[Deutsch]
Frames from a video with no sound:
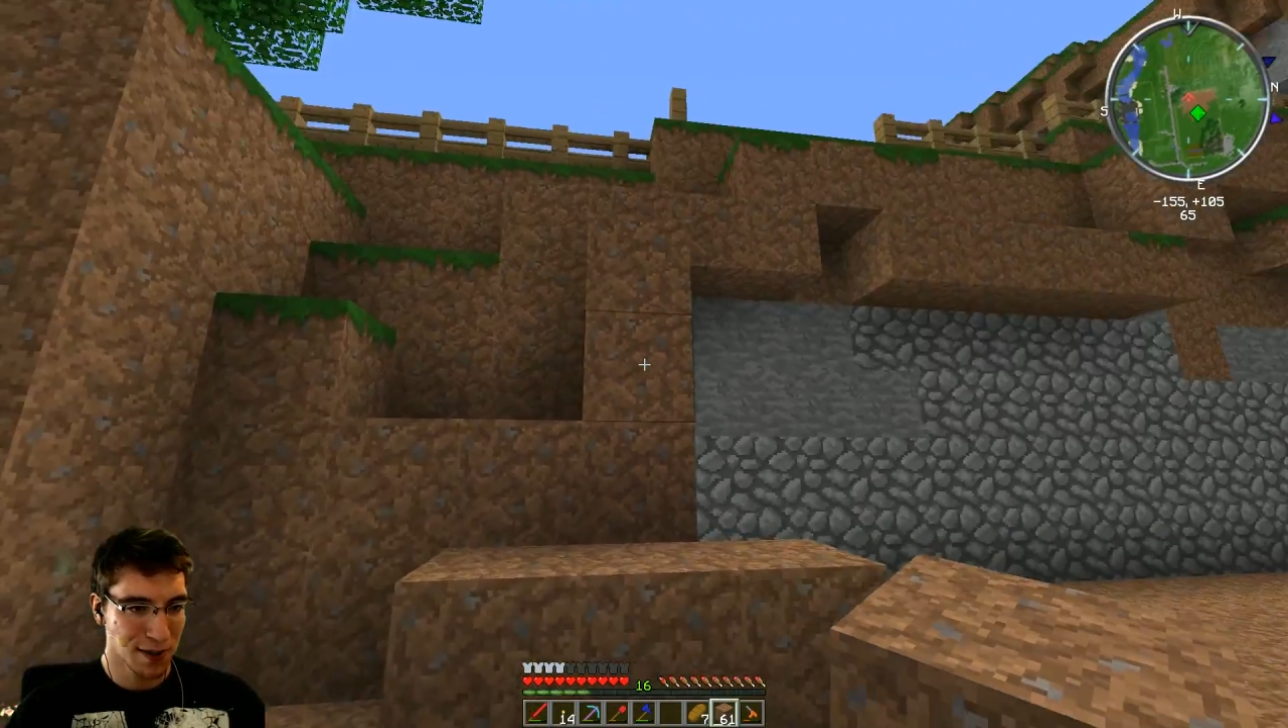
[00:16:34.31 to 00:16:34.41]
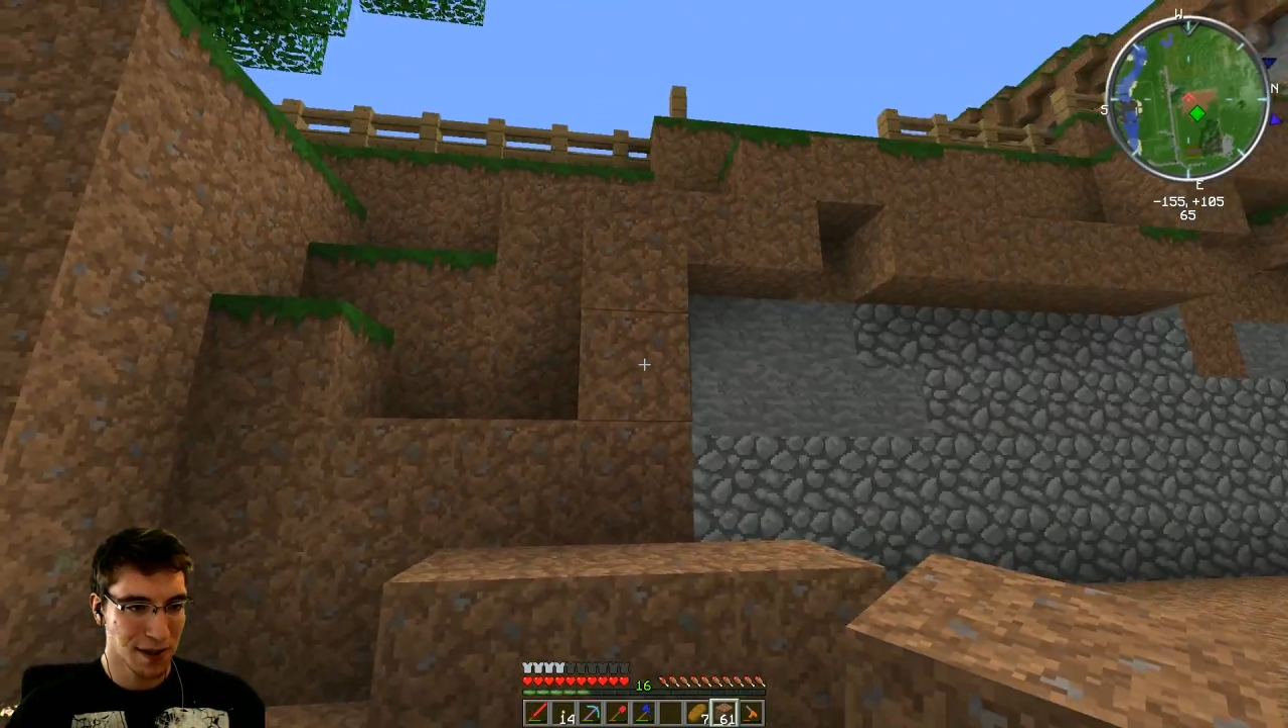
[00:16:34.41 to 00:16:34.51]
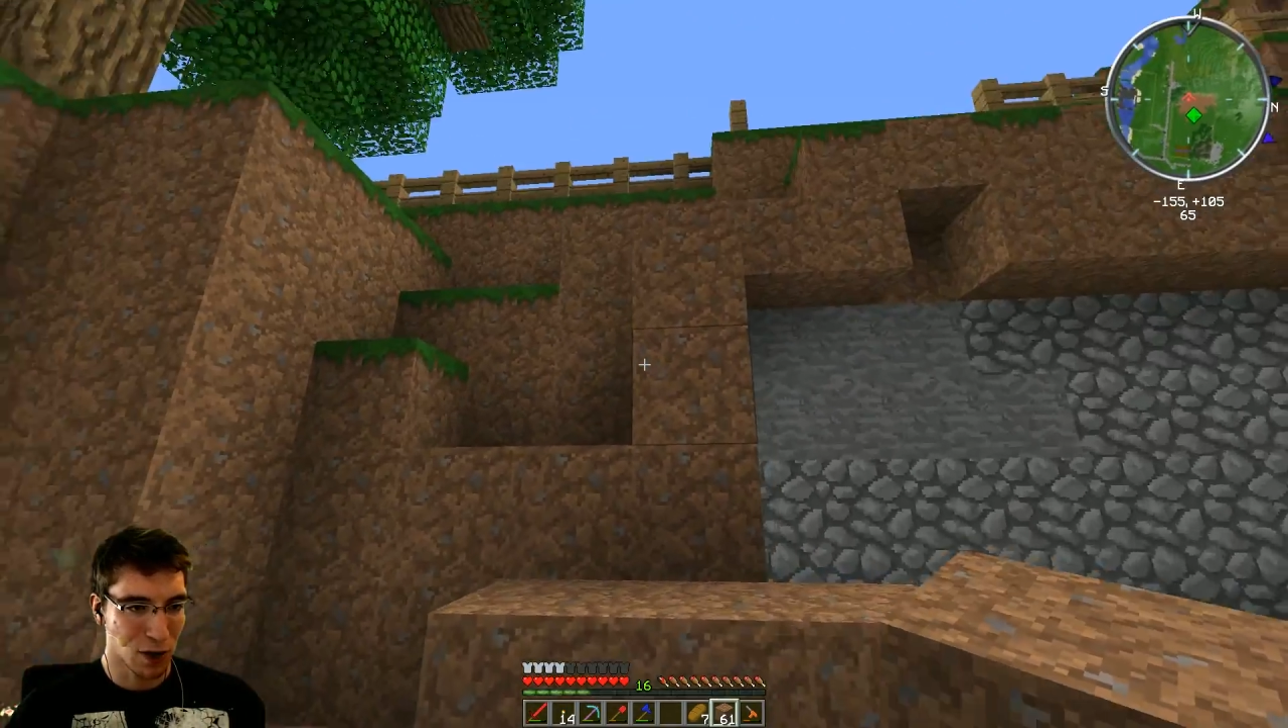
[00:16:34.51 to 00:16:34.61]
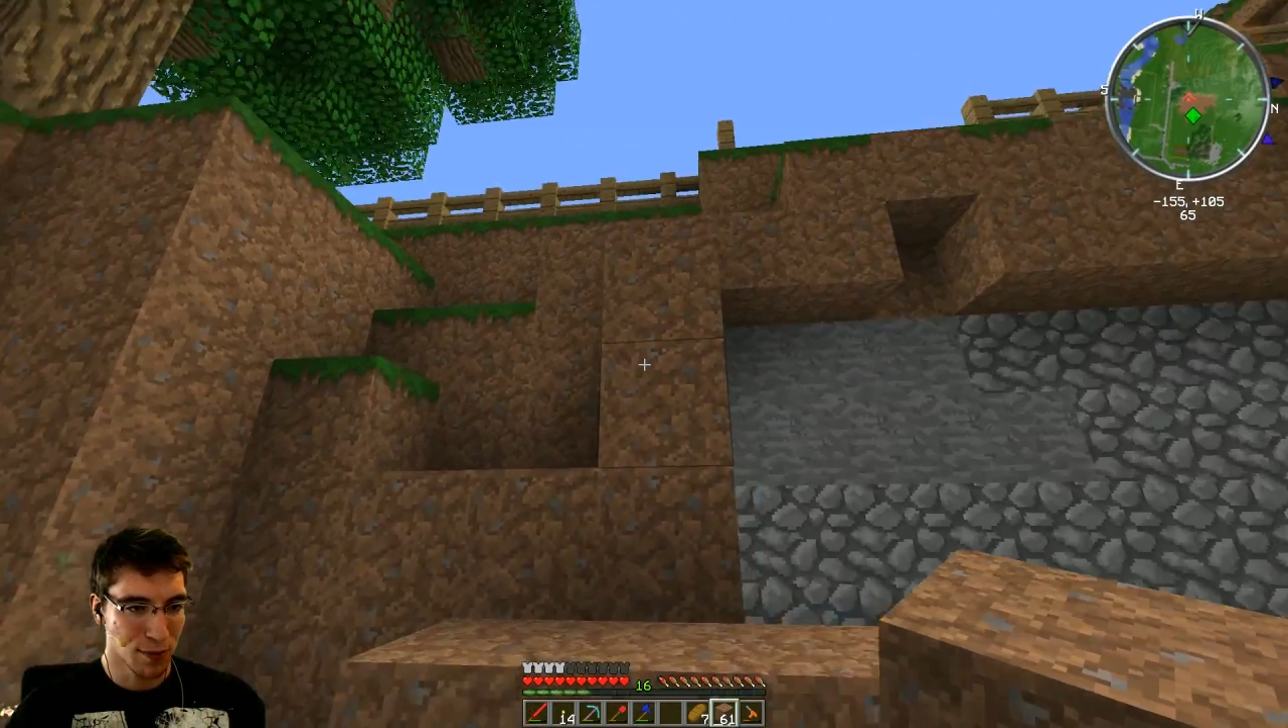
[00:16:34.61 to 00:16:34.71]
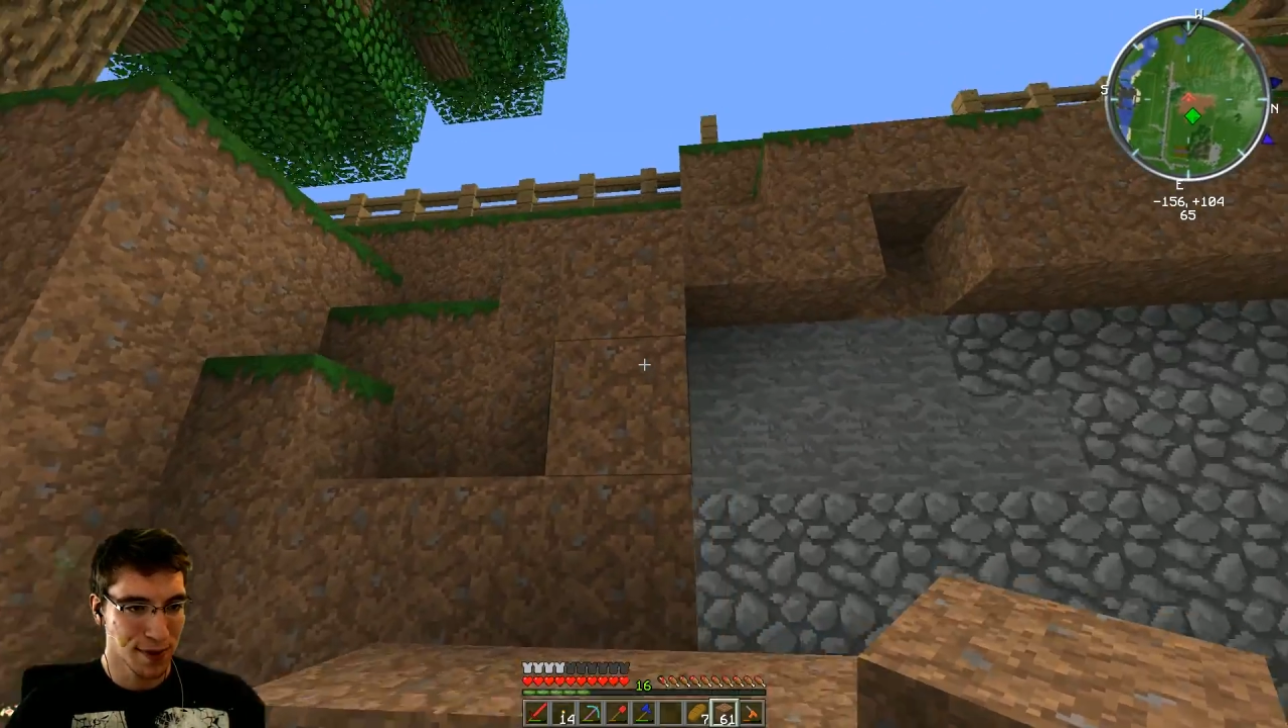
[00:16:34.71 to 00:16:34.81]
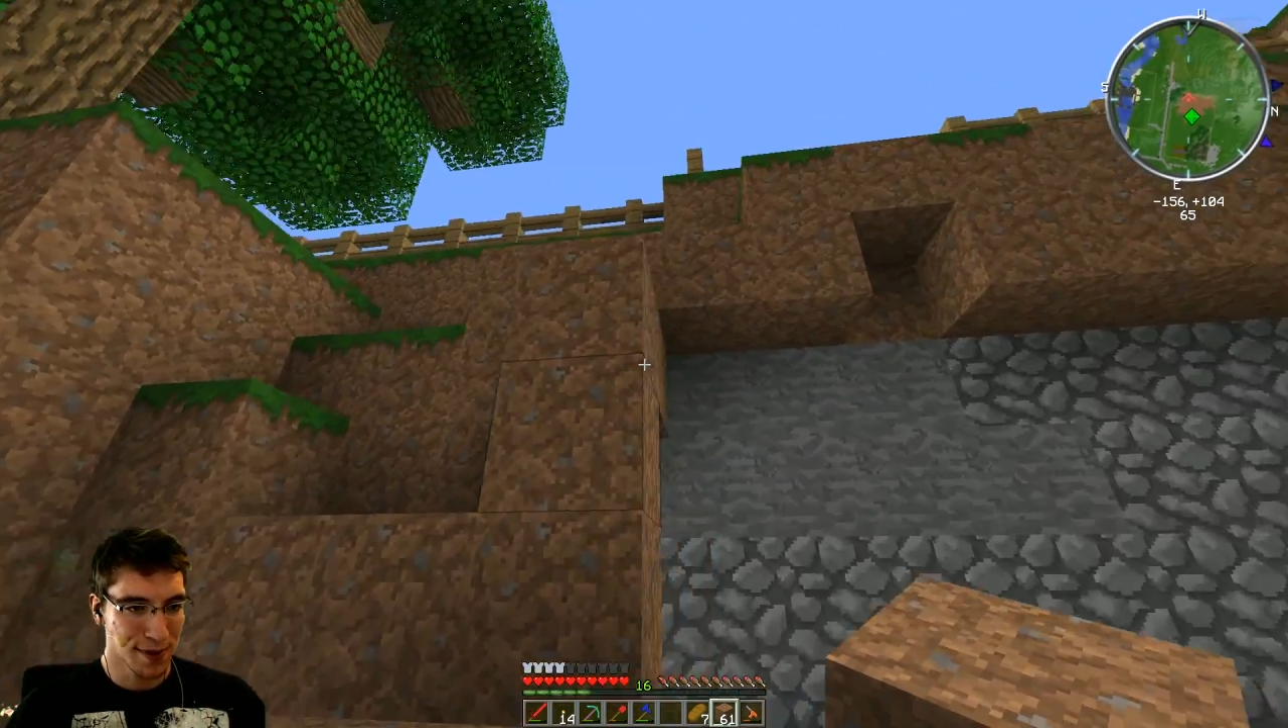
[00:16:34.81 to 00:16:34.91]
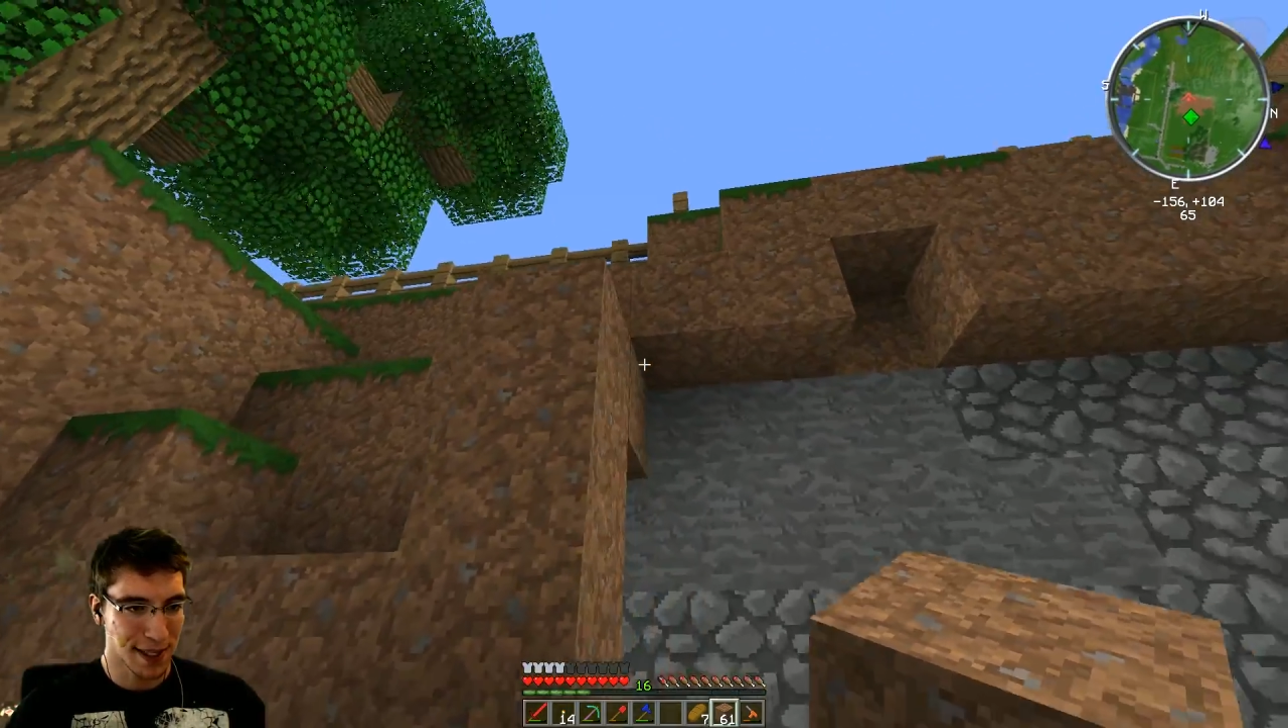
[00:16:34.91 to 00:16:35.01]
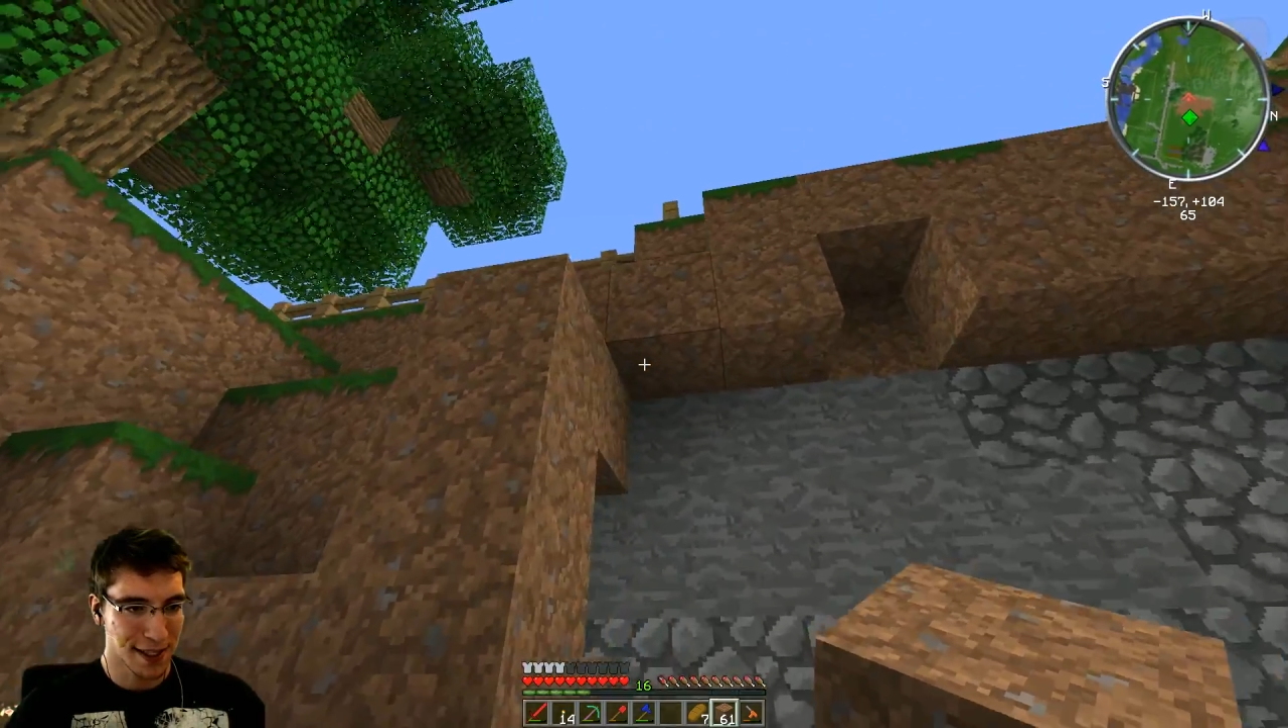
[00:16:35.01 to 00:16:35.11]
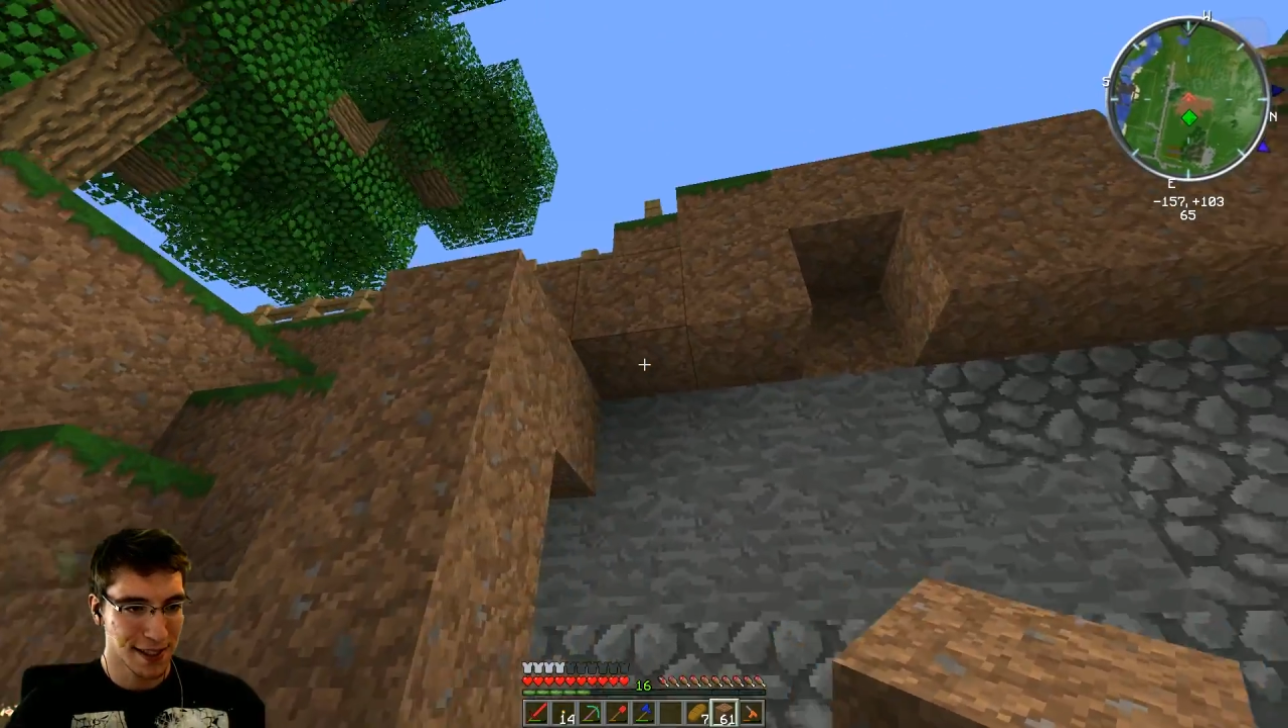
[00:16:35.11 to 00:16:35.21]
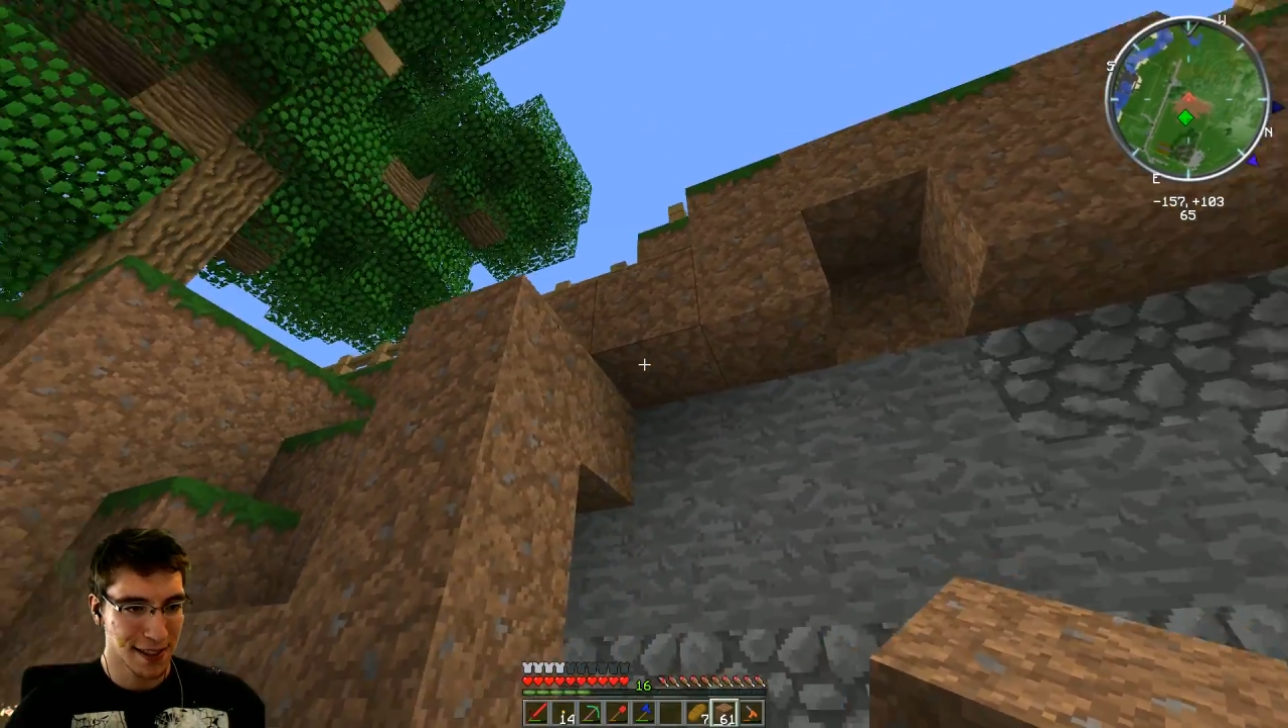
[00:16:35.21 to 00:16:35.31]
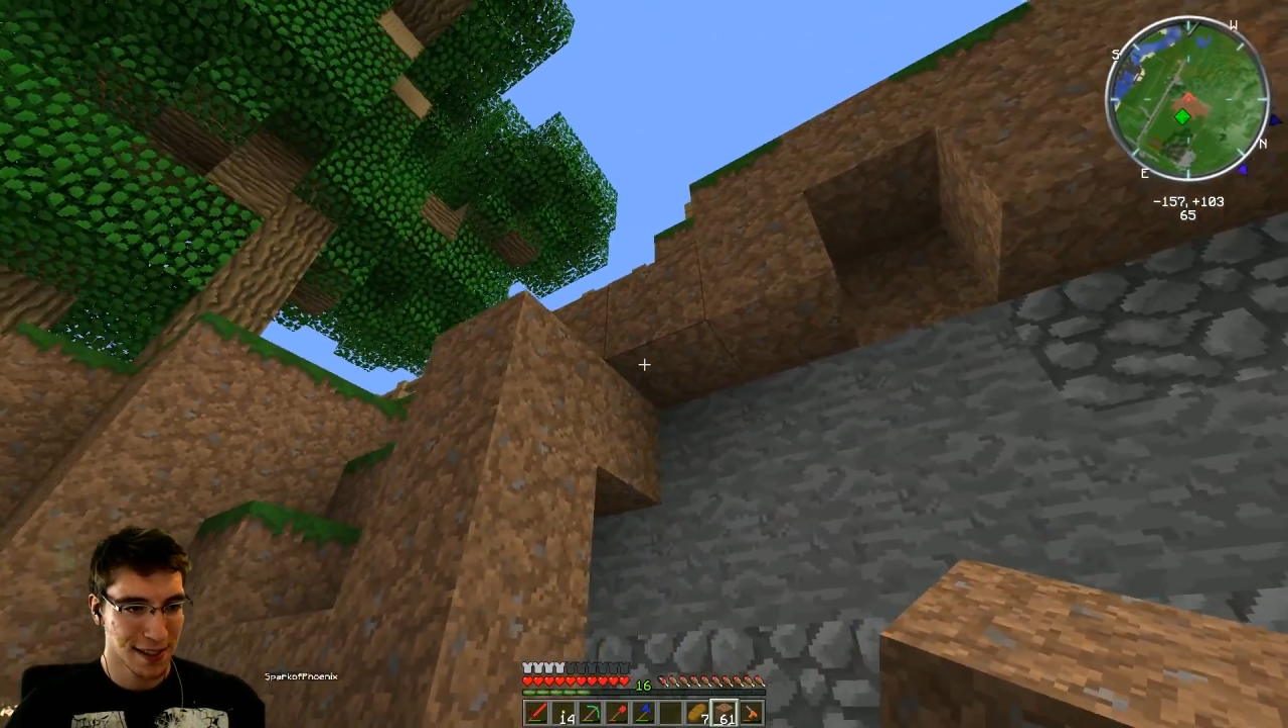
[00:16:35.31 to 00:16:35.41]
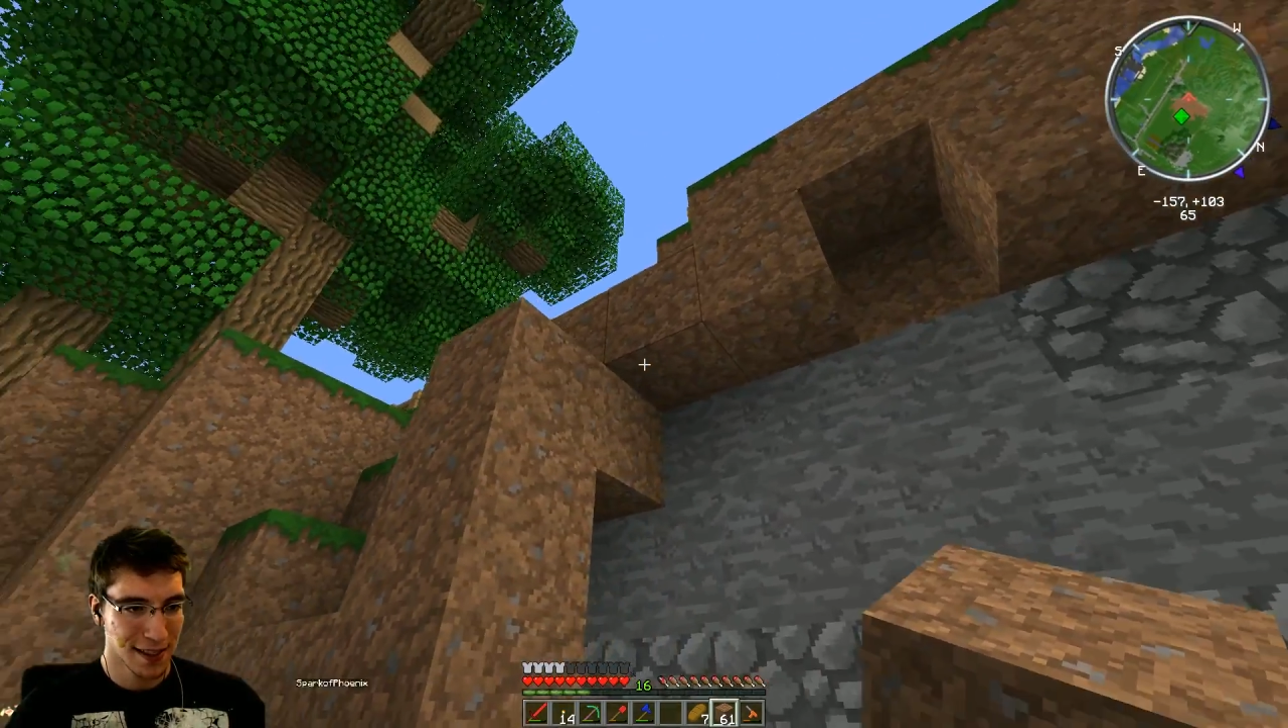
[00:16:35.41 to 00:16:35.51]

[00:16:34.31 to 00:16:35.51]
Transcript: die da umzusetzen.